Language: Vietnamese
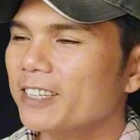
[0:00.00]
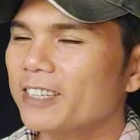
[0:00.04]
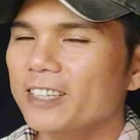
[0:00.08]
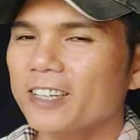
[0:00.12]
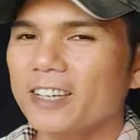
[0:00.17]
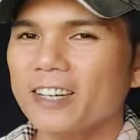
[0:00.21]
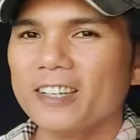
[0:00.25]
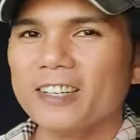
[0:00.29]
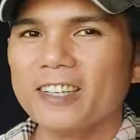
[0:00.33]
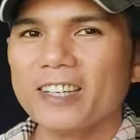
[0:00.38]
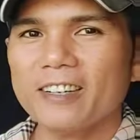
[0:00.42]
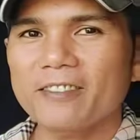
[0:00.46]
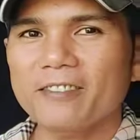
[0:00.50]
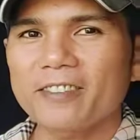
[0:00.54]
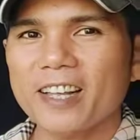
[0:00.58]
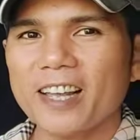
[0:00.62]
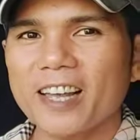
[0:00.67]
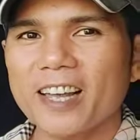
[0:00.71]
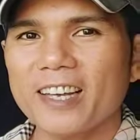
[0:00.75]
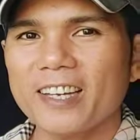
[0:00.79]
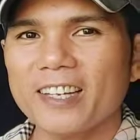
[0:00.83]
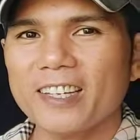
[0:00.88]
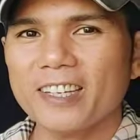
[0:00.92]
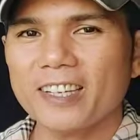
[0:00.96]
này cho có rèm
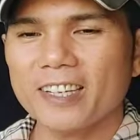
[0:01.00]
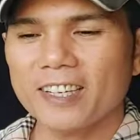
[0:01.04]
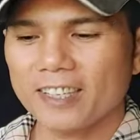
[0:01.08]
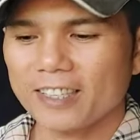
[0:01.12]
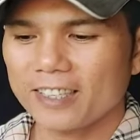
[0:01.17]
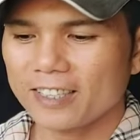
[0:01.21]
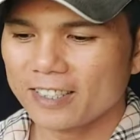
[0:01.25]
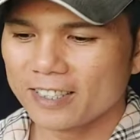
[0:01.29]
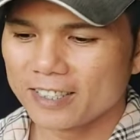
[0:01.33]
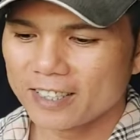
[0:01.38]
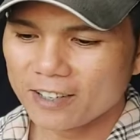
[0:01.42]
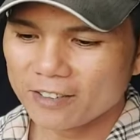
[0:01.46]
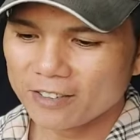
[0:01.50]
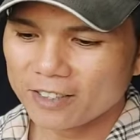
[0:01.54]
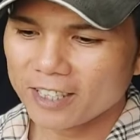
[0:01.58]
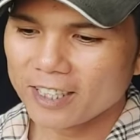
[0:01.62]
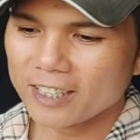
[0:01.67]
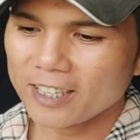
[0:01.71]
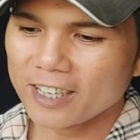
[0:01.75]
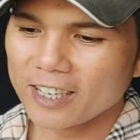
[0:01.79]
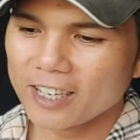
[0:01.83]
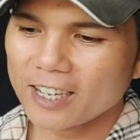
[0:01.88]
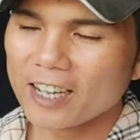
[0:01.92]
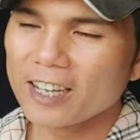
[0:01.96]
nha ờ, đầu
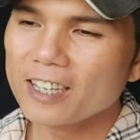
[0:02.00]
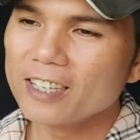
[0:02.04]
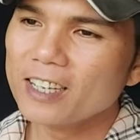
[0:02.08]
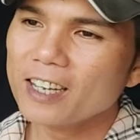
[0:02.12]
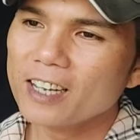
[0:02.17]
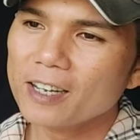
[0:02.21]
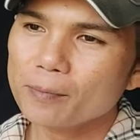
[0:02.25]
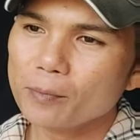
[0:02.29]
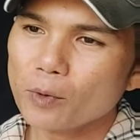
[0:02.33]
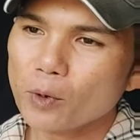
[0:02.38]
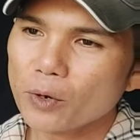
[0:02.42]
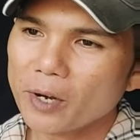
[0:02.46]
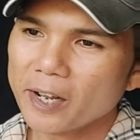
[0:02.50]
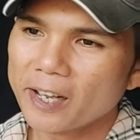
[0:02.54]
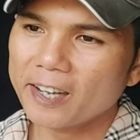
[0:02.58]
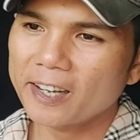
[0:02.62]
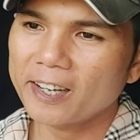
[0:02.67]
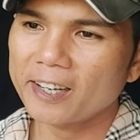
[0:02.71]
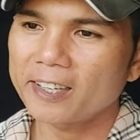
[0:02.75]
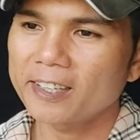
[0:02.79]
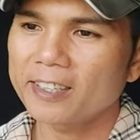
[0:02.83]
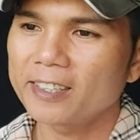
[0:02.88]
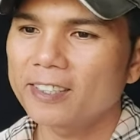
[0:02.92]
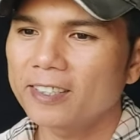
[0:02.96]
tiên là cây à, bồ
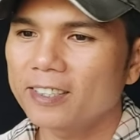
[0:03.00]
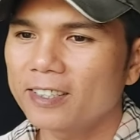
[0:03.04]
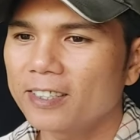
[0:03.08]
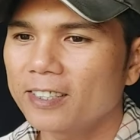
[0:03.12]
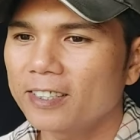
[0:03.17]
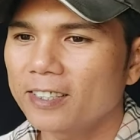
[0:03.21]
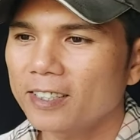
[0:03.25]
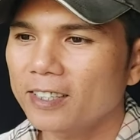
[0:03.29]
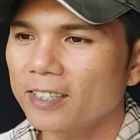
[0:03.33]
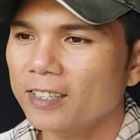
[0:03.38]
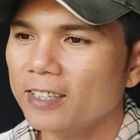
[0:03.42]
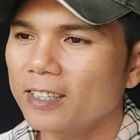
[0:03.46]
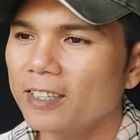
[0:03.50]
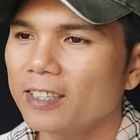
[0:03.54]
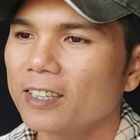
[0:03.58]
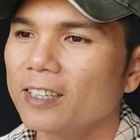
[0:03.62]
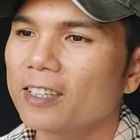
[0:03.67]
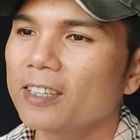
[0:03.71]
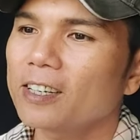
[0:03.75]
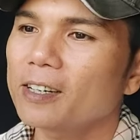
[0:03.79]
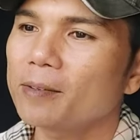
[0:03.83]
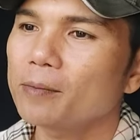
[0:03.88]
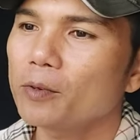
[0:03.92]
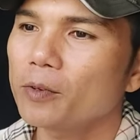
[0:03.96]
đề,
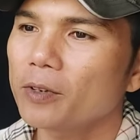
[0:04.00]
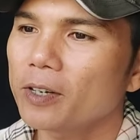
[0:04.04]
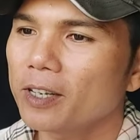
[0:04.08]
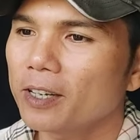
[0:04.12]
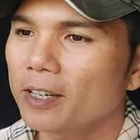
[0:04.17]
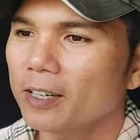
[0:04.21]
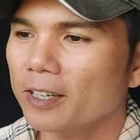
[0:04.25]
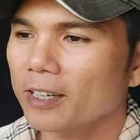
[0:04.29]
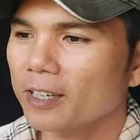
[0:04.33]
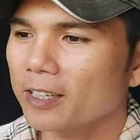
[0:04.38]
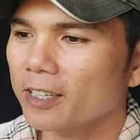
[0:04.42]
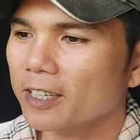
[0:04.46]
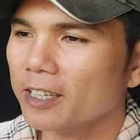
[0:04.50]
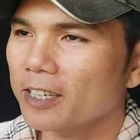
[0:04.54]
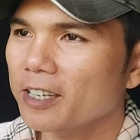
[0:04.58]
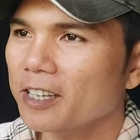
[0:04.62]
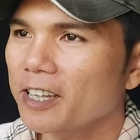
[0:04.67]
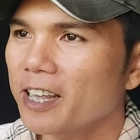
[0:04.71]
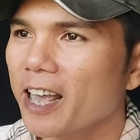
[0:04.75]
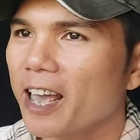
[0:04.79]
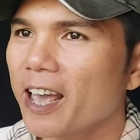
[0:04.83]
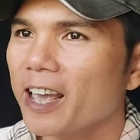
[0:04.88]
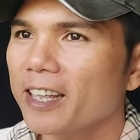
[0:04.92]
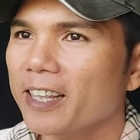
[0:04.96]
cây bồ đề cực
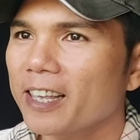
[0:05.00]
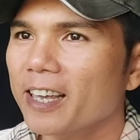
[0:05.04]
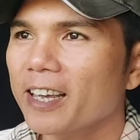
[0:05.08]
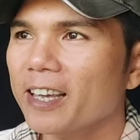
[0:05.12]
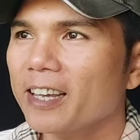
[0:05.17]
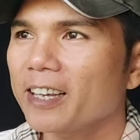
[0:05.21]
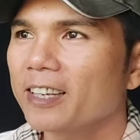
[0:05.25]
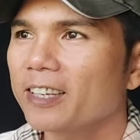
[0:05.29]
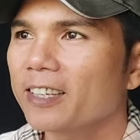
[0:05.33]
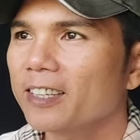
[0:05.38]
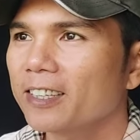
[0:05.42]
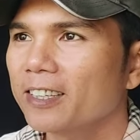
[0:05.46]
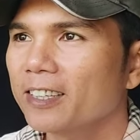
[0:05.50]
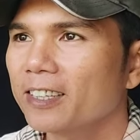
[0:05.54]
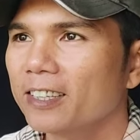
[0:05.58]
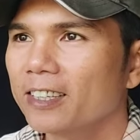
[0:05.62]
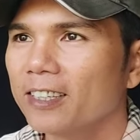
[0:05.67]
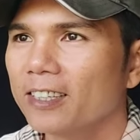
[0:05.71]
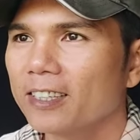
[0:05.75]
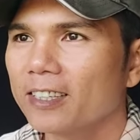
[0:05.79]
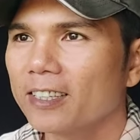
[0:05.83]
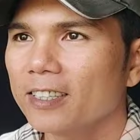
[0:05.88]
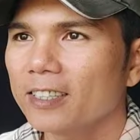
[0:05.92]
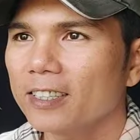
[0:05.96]
kỳ già nha
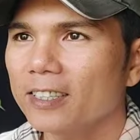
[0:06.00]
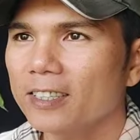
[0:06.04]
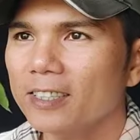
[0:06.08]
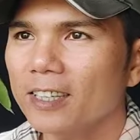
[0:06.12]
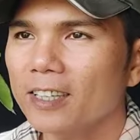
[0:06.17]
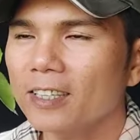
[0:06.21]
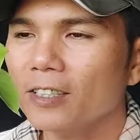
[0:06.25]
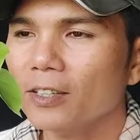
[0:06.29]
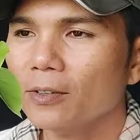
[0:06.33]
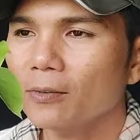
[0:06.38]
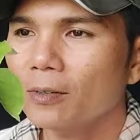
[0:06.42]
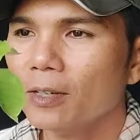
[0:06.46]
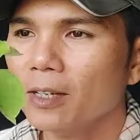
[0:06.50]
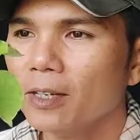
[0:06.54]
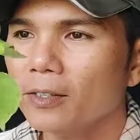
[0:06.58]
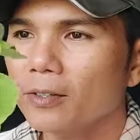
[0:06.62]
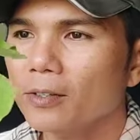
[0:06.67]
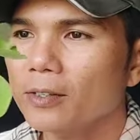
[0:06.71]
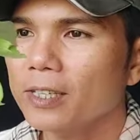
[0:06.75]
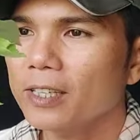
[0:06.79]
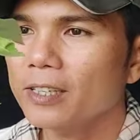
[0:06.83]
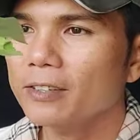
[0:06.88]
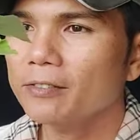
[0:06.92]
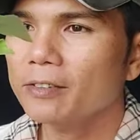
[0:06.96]
thanh tùng à,
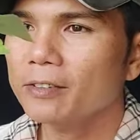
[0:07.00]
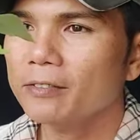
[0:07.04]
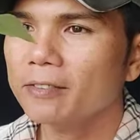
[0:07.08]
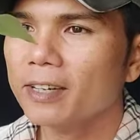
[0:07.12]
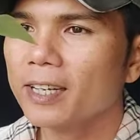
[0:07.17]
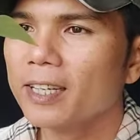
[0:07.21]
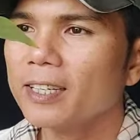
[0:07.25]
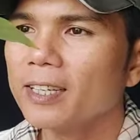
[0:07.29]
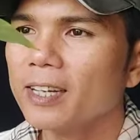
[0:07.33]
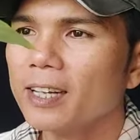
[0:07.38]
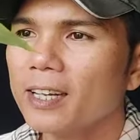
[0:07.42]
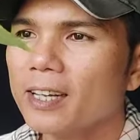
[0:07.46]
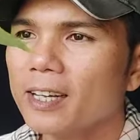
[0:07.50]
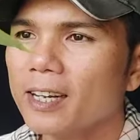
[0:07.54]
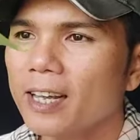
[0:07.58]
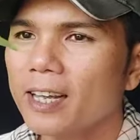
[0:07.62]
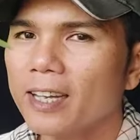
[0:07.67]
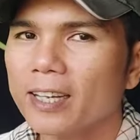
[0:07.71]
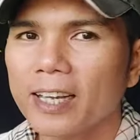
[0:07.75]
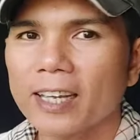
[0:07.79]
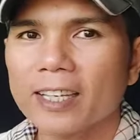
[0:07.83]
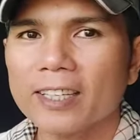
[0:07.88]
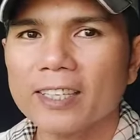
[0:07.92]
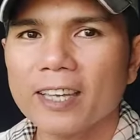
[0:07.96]
nuôi theo phong cách
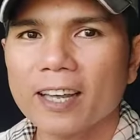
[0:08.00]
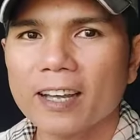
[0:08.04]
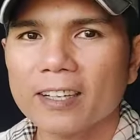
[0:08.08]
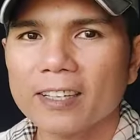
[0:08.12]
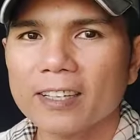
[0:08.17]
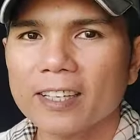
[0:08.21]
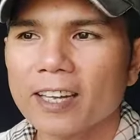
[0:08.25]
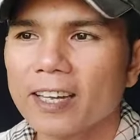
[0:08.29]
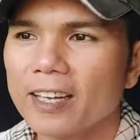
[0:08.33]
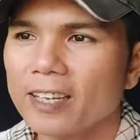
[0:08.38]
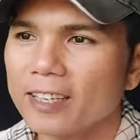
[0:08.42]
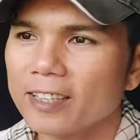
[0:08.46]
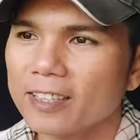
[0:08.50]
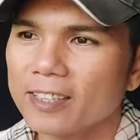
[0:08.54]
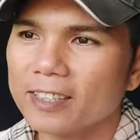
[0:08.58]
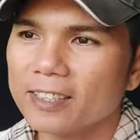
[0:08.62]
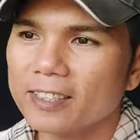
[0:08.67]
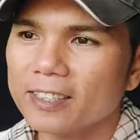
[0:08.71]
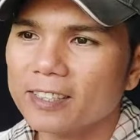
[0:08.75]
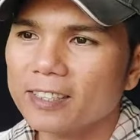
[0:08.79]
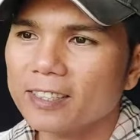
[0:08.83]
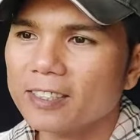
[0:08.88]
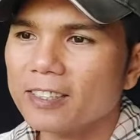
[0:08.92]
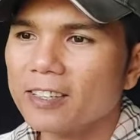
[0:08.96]
là cách giặt nha
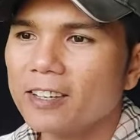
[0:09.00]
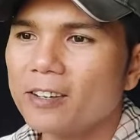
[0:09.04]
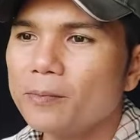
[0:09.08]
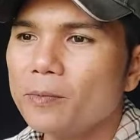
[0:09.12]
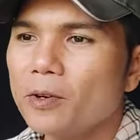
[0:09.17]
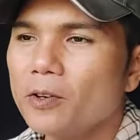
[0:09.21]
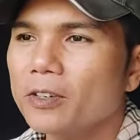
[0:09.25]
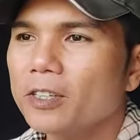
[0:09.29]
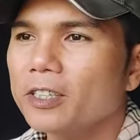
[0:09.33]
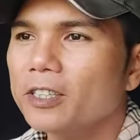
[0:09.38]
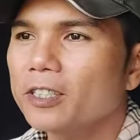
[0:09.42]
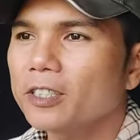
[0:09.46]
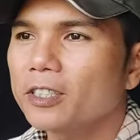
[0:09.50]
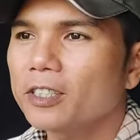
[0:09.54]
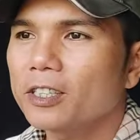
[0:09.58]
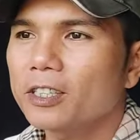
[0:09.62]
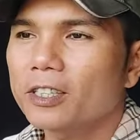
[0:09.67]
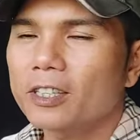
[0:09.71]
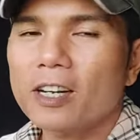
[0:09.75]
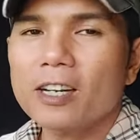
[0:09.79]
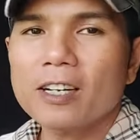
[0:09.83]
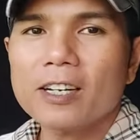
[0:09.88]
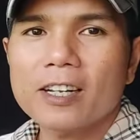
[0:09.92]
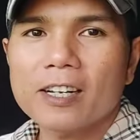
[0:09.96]
có một cái đường
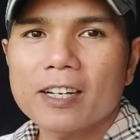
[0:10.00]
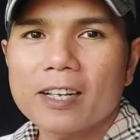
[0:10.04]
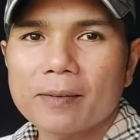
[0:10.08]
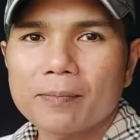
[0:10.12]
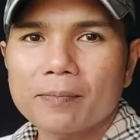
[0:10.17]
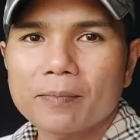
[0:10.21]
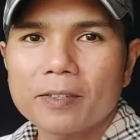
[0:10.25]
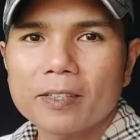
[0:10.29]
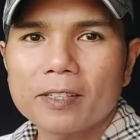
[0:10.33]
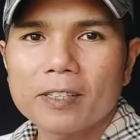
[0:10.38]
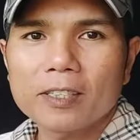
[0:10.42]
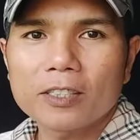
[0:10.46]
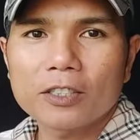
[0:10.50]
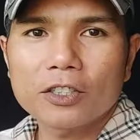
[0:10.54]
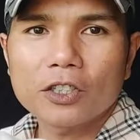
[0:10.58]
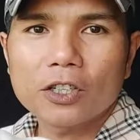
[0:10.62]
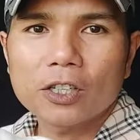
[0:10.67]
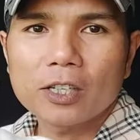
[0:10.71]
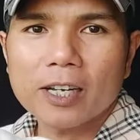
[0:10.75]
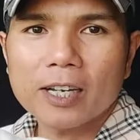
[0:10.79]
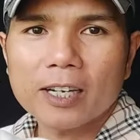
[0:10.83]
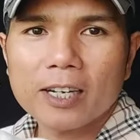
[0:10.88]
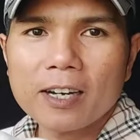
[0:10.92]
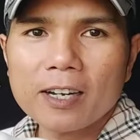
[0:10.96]
sườn rất là đẹp đường
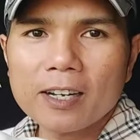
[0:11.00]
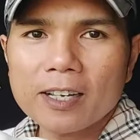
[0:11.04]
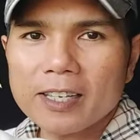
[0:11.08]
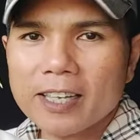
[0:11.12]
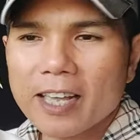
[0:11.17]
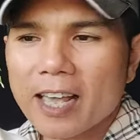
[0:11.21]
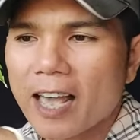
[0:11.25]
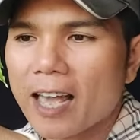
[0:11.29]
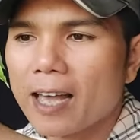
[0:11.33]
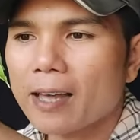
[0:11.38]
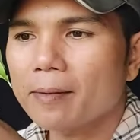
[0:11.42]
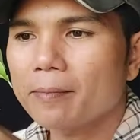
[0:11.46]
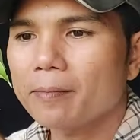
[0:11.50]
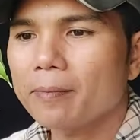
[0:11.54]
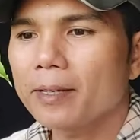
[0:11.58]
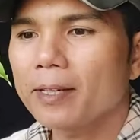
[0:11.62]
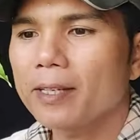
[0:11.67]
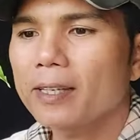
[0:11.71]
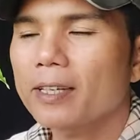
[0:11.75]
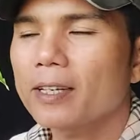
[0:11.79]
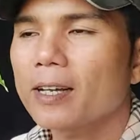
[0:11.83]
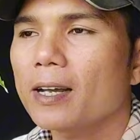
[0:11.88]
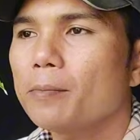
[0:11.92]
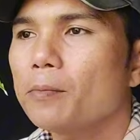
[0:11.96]
sườn này rất là già
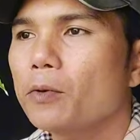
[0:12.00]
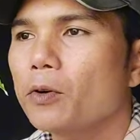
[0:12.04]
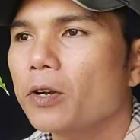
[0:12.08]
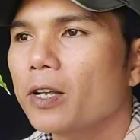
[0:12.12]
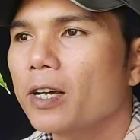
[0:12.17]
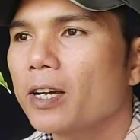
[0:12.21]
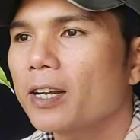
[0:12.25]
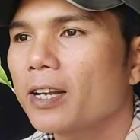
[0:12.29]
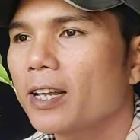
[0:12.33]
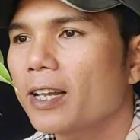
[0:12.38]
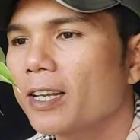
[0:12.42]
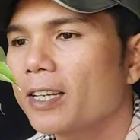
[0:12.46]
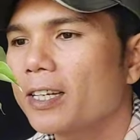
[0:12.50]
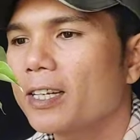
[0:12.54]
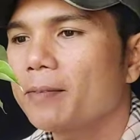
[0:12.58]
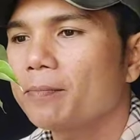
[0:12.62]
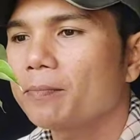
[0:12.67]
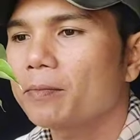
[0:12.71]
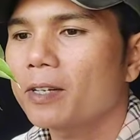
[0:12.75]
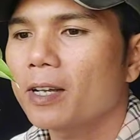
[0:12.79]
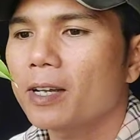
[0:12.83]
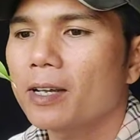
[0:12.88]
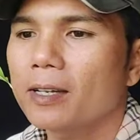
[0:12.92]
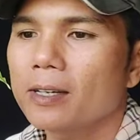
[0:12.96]
bởi vì cái bồ đề này
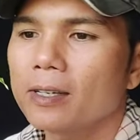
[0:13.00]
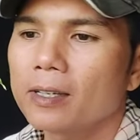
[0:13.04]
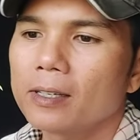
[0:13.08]
nằm